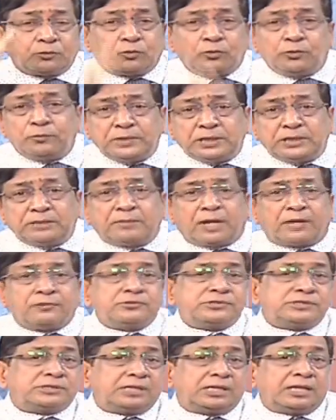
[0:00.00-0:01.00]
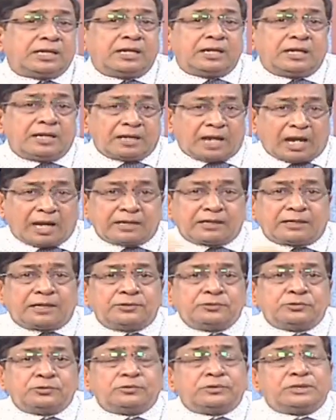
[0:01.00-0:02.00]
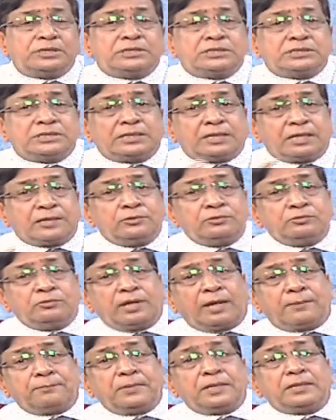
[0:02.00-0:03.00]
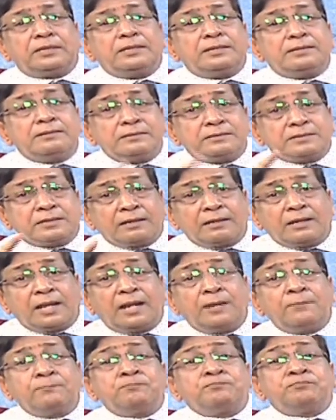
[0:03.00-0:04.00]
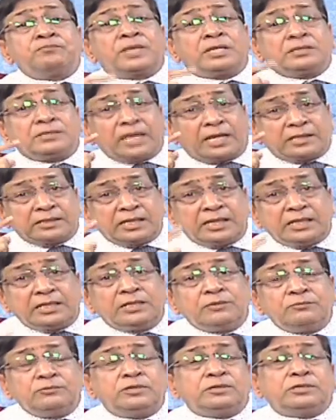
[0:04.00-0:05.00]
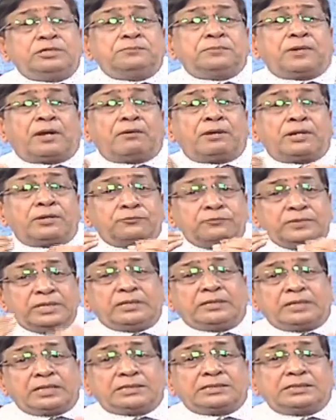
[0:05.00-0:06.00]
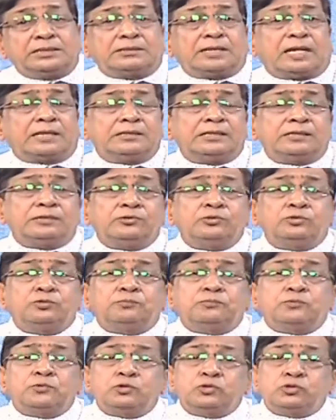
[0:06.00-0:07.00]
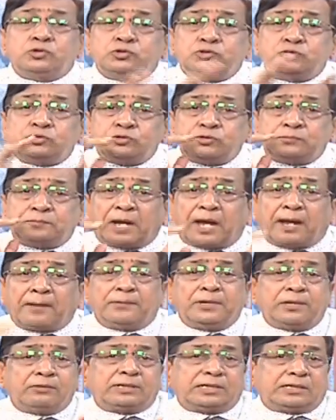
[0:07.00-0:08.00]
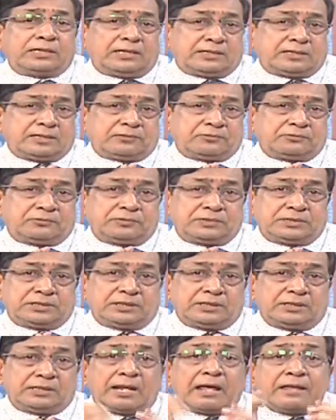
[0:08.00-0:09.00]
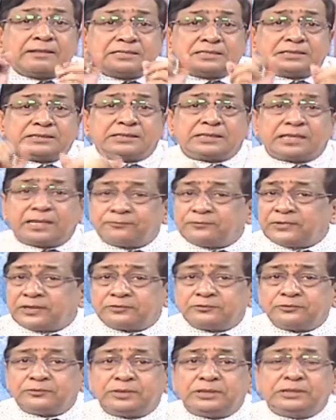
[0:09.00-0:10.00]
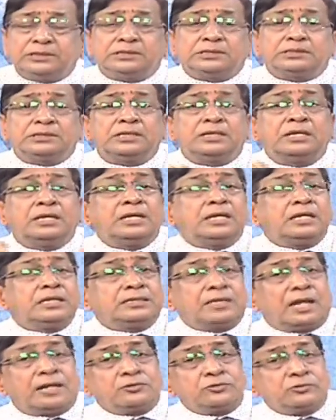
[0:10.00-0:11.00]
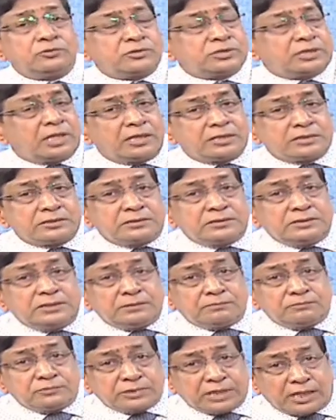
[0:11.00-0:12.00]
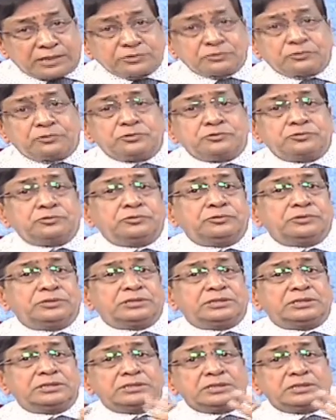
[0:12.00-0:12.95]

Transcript: কোভিড মানুষকে আক্রান্ত করেছে সেটা কিন্তু আপনাকে ইন্টারনাল যাদের ইমিউনিটি পাওয়ার উইক আছে তাদের কিন্তু প্রচুরভাবে ওটাকে অ্যাটাক করছে লাংসটাকে এফেক্ট করে দিচ্ছে যার জন্য শ্বাস শ্বাসকষ্ট হচ্ছে